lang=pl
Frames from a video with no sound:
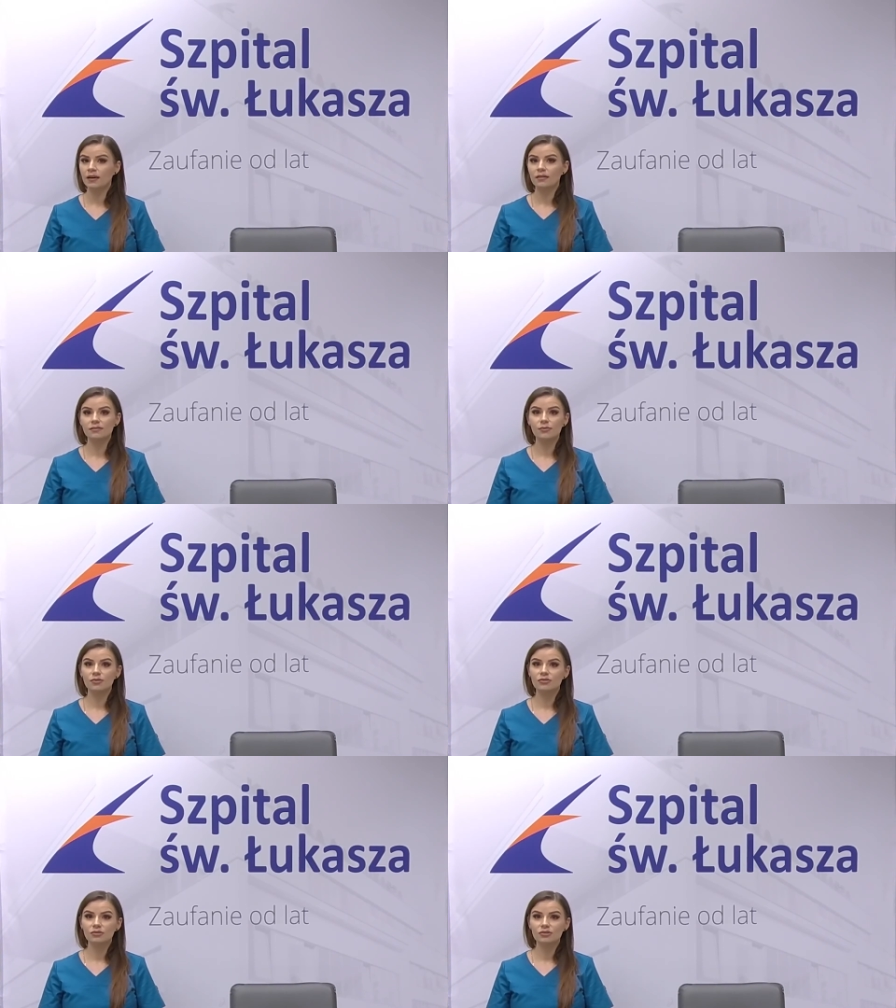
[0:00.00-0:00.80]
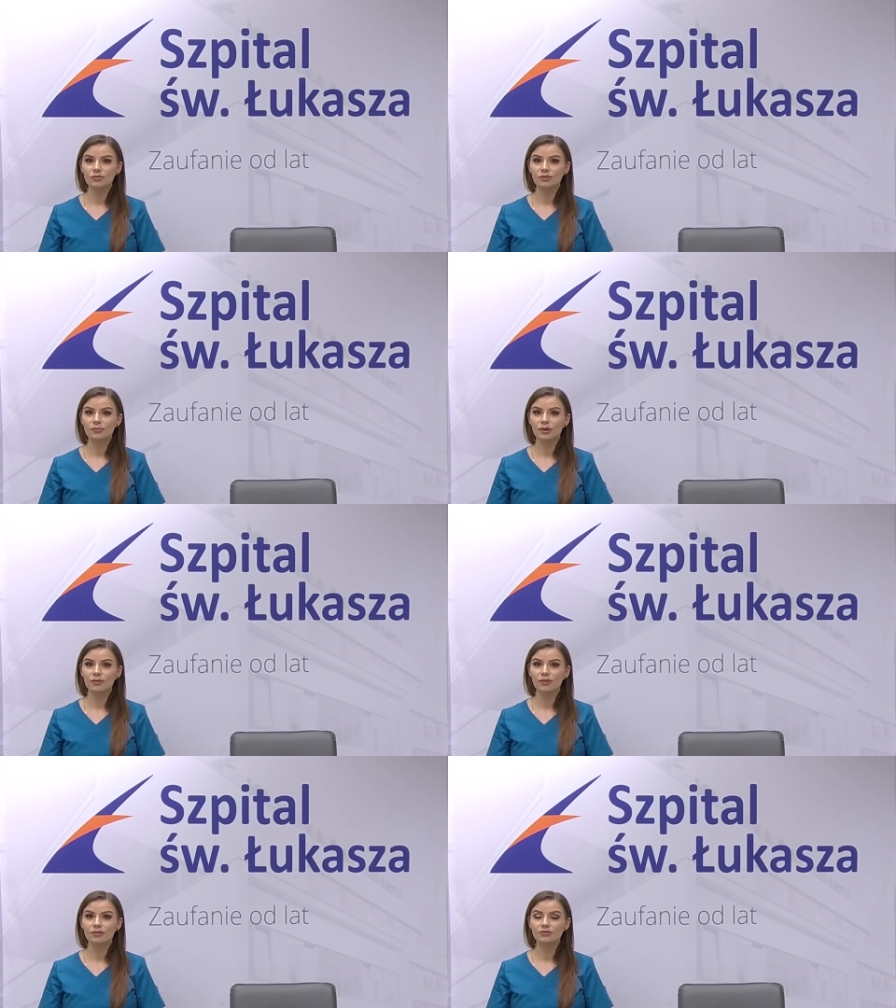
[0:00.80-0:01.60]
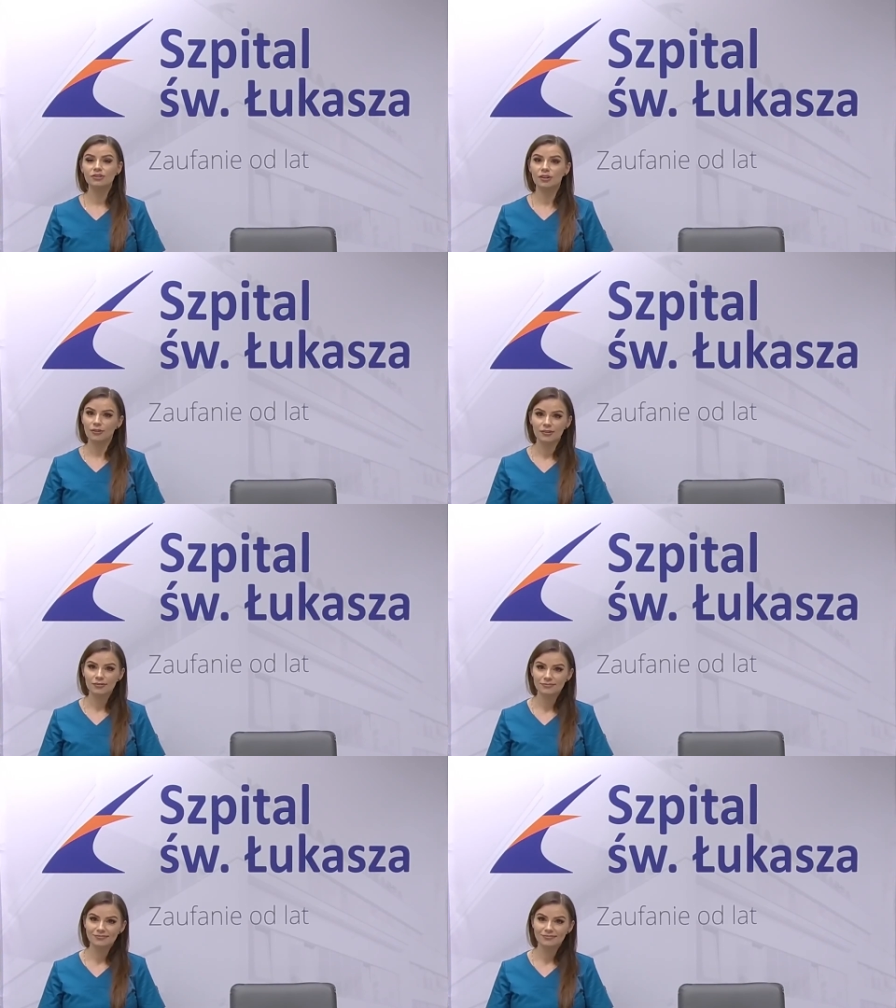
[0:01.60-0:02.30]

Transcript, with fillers: Są osocza, które mają kolor zielony.